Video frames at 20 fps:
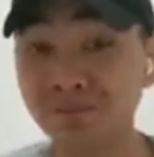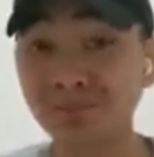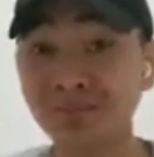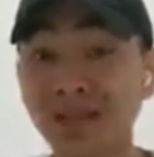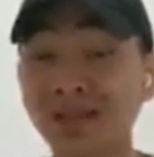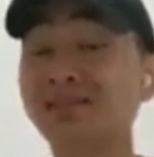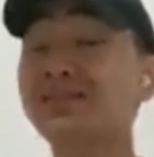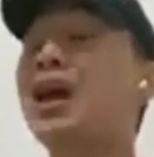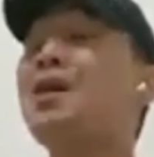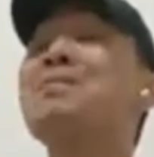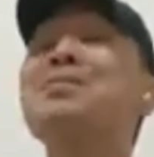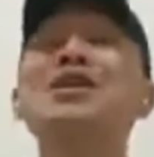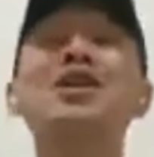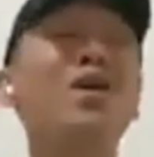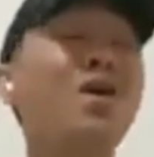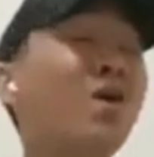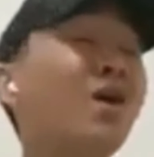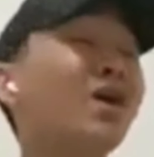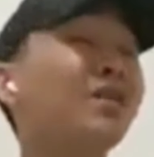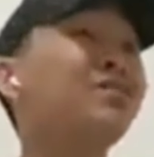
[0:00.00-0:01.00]
Ang dami ng
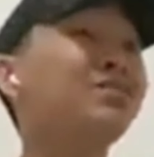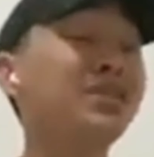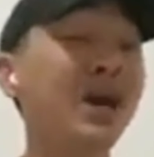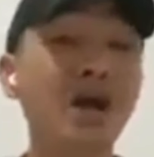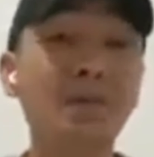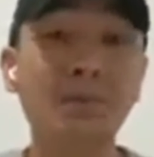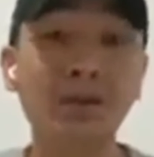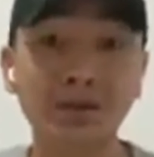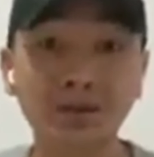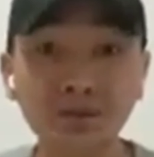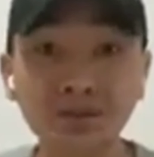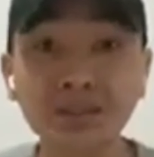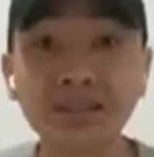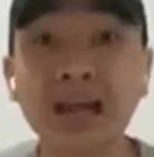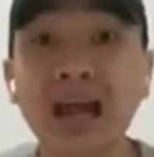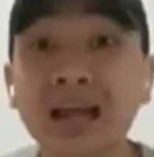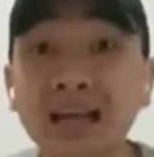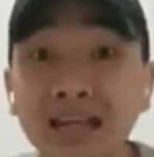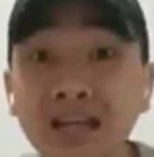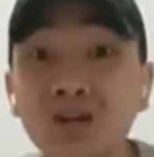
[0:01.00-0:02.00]
OFWs,
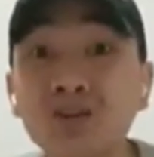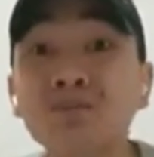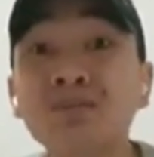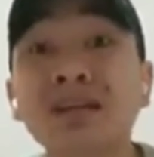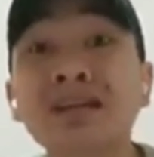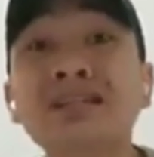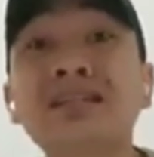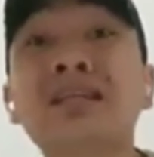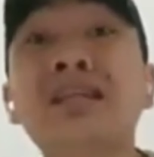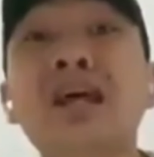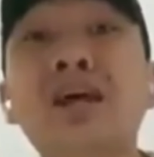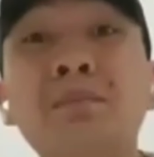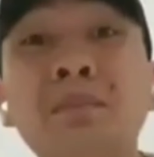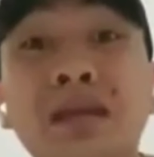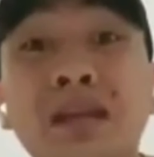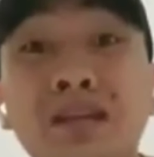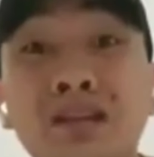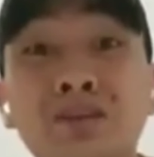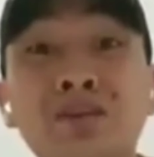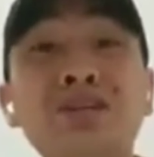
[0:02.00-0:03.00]
nakalikom na rin silang
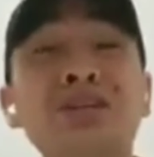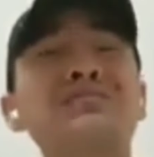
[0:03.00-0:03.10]
nail